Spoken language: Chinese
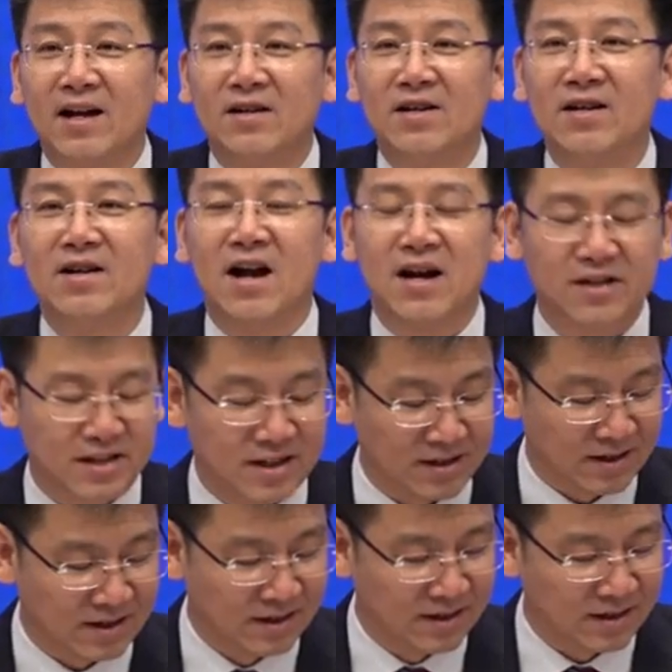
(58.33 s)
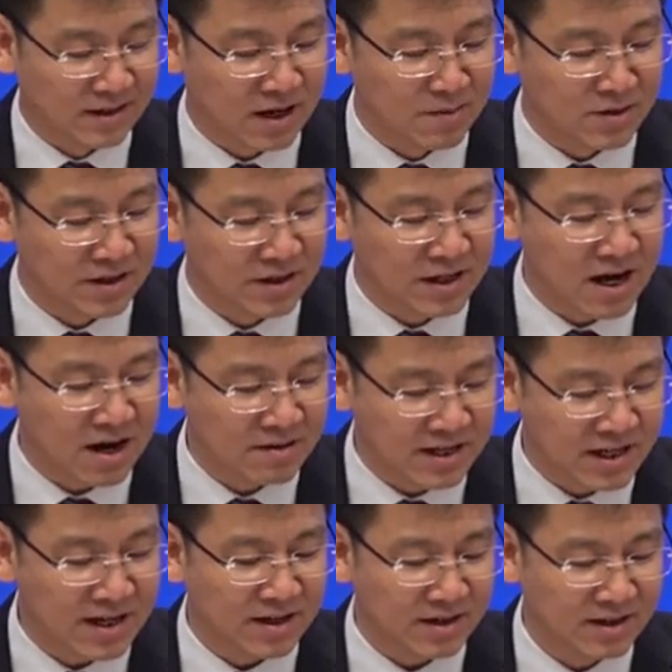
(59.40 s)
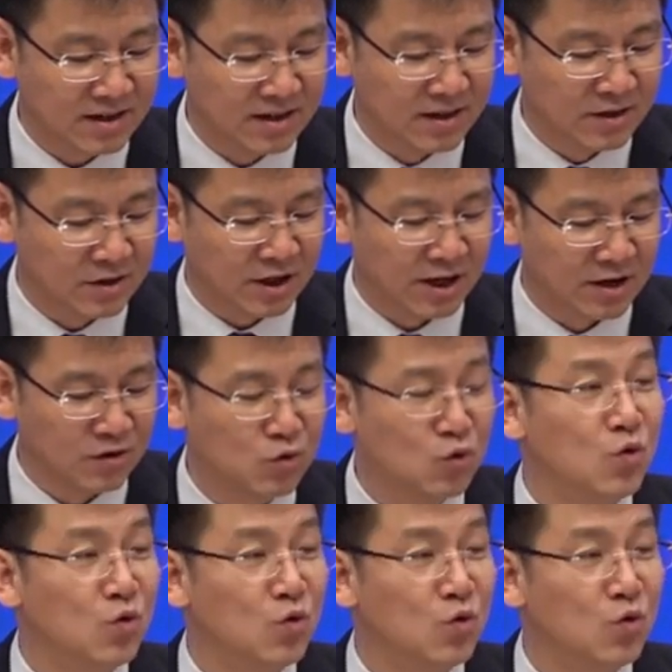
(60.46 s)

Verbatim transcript: 仍然是。他们相信成